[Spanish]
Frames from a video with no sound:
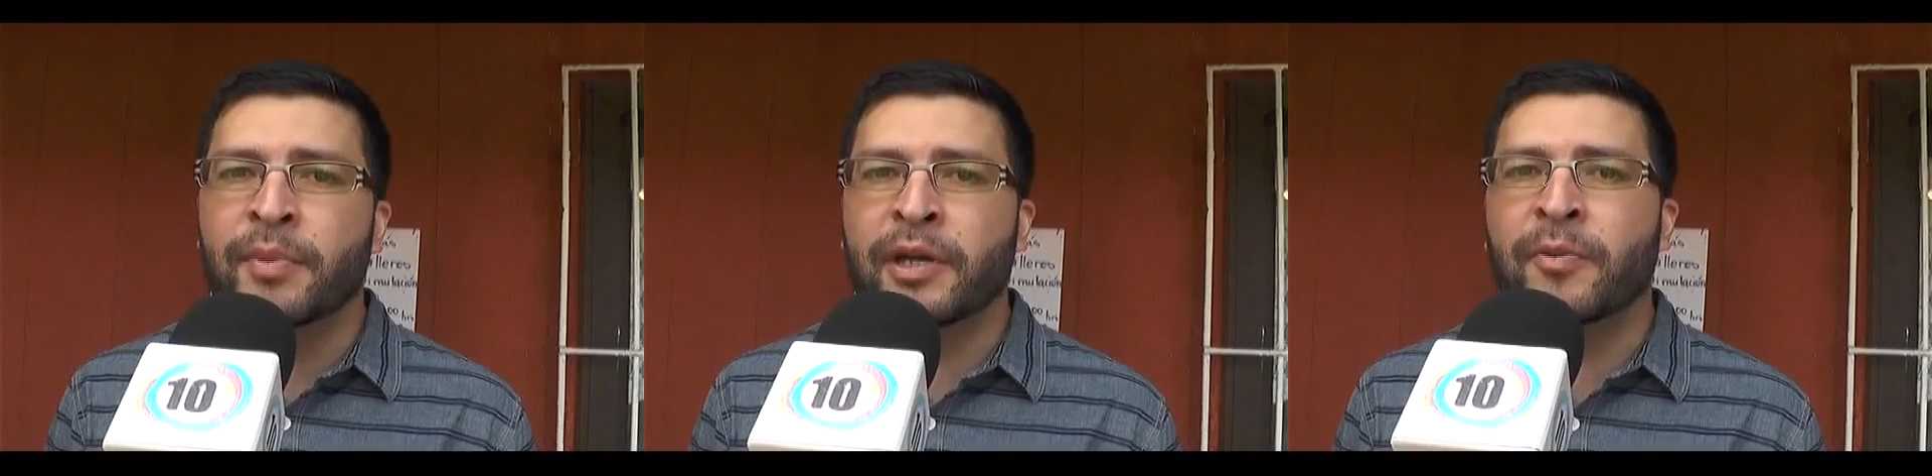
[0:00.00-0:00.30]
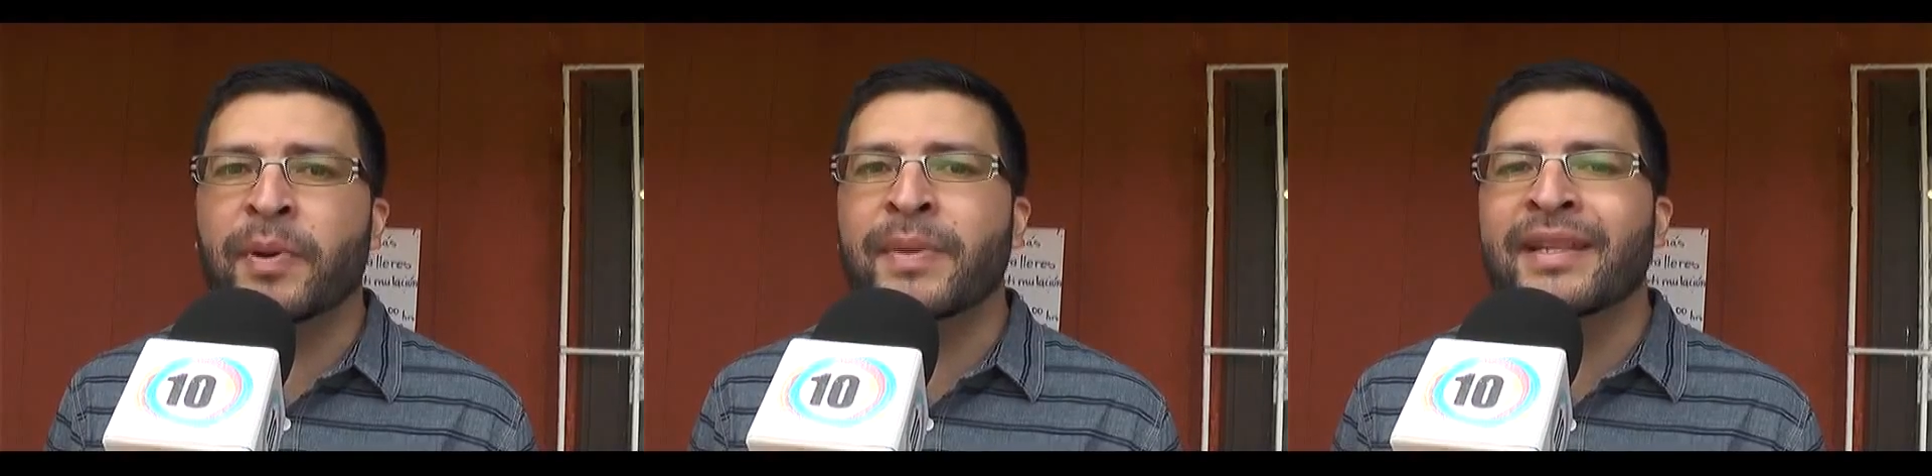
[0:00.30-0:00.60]
porque
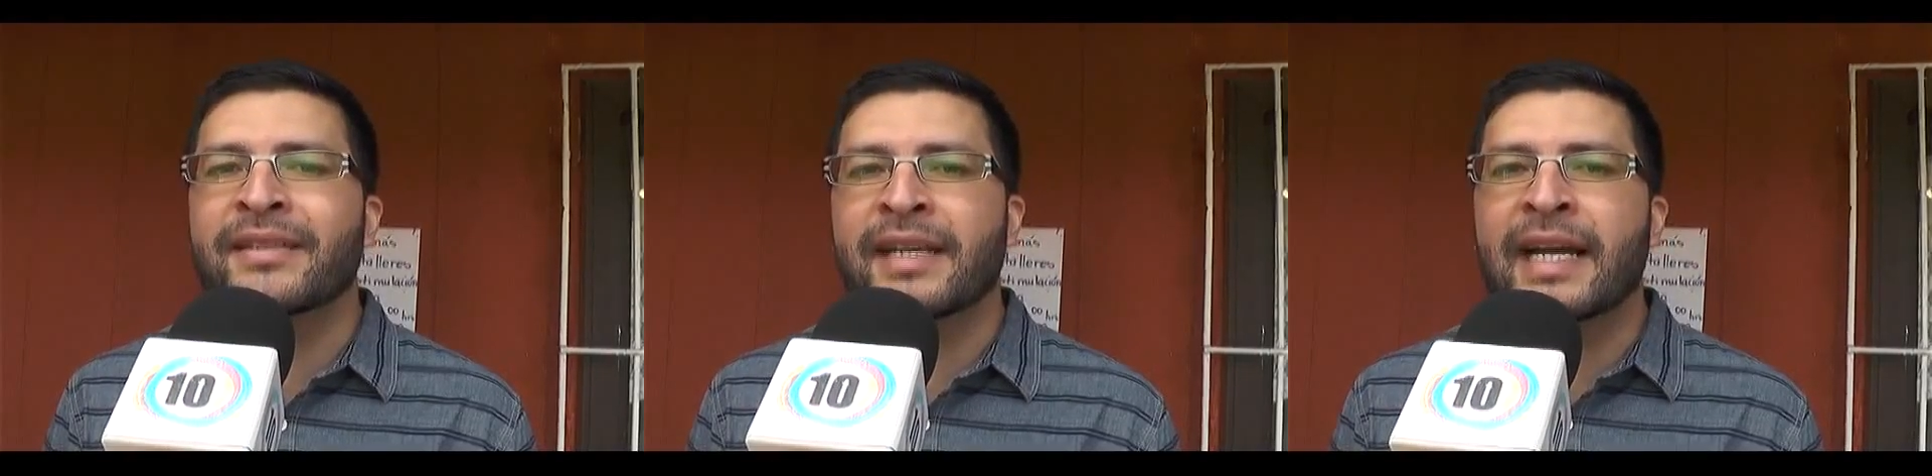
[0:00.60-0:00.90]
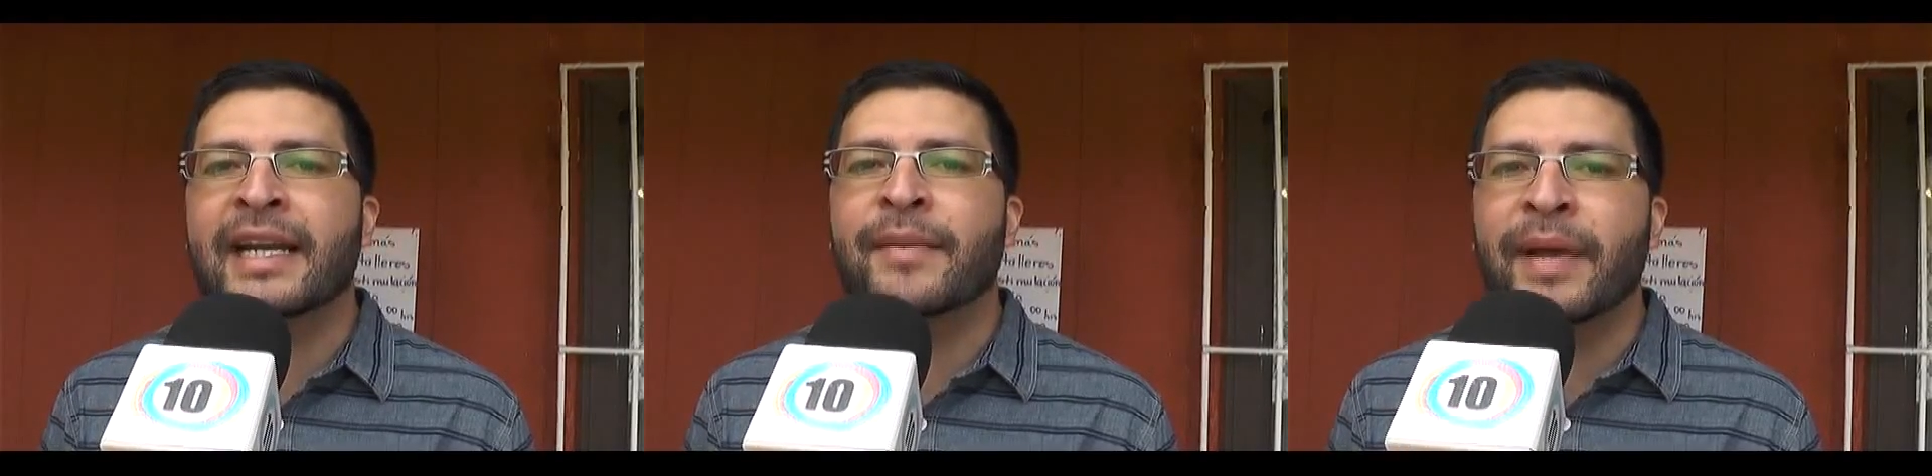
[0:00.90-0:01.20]
nos permite
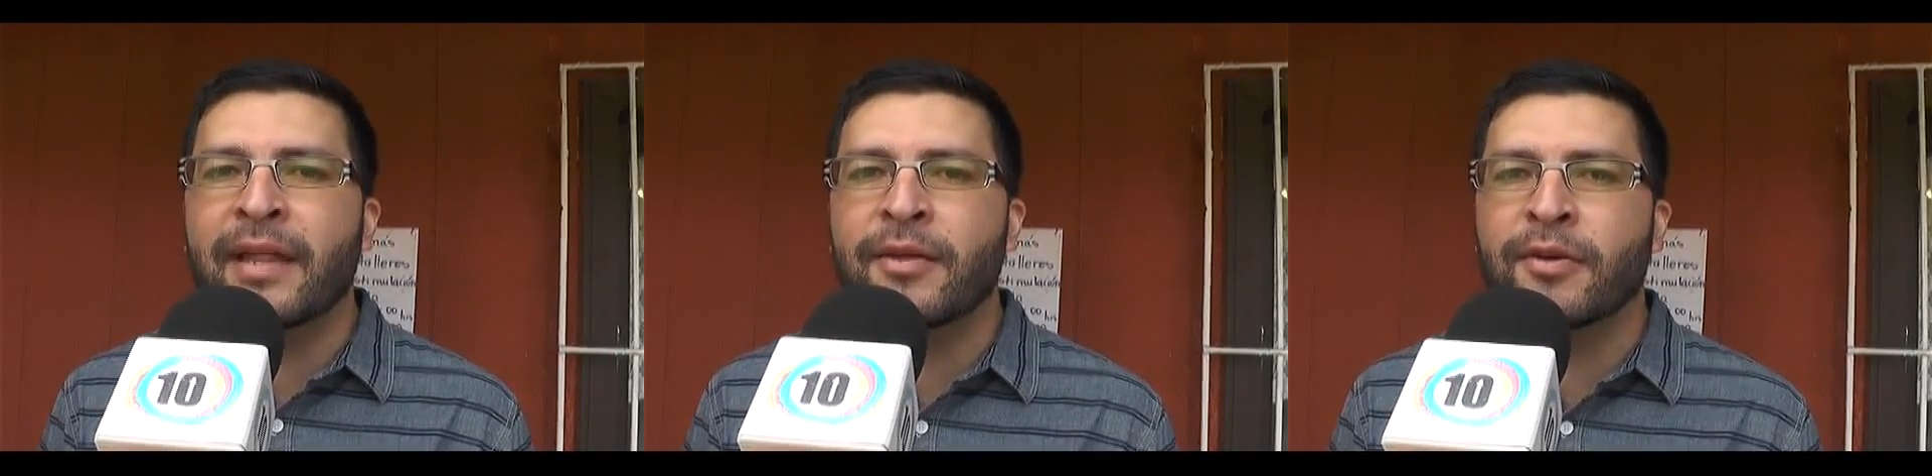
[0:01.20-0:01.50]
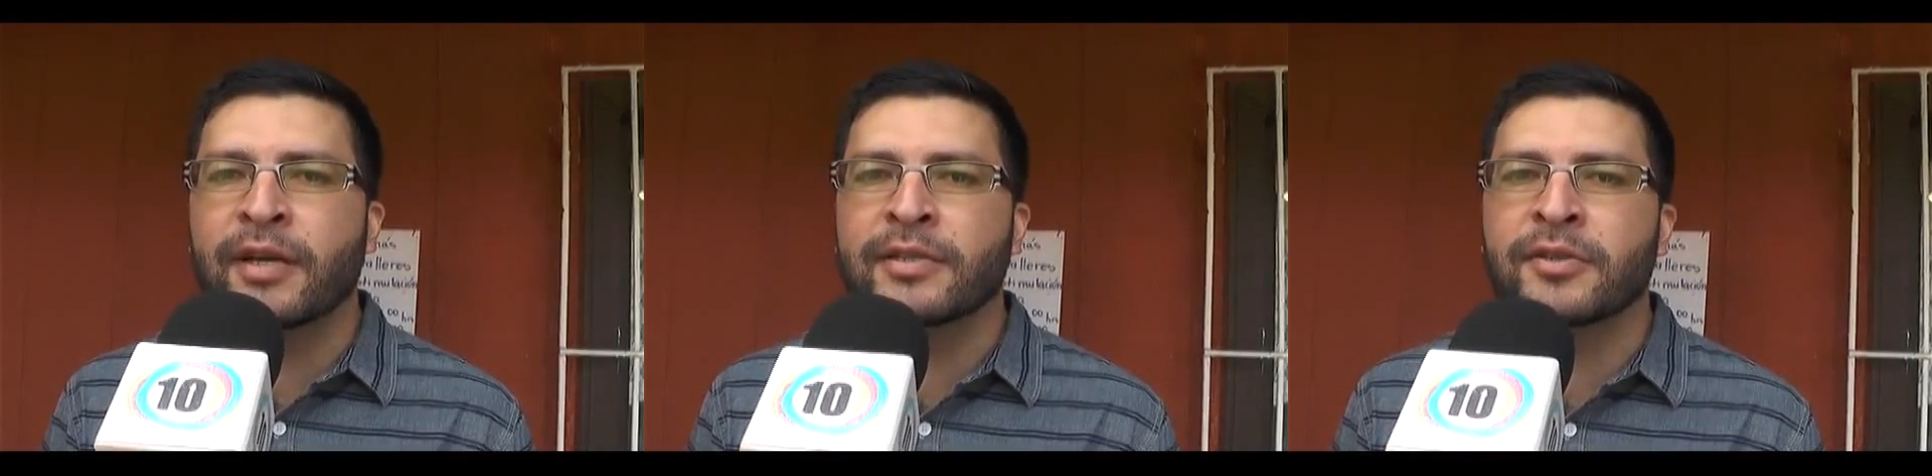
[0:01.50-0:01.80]
entregar remedios
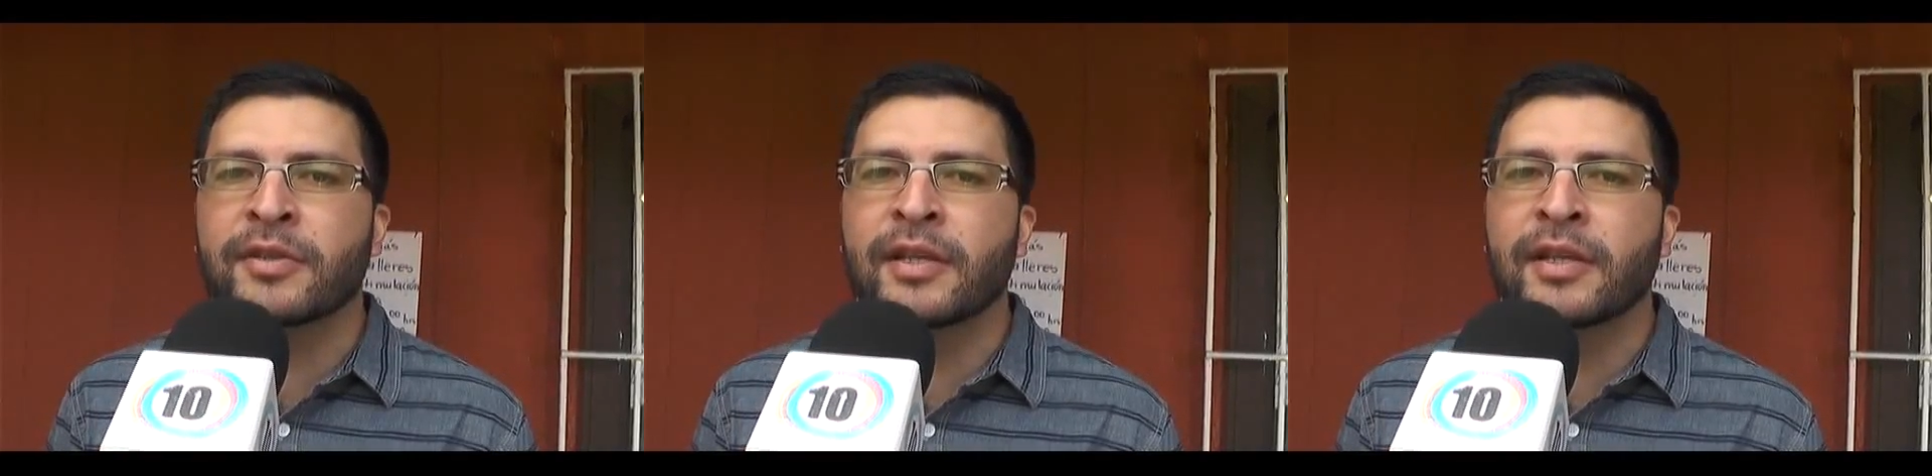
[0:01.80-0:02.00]
que son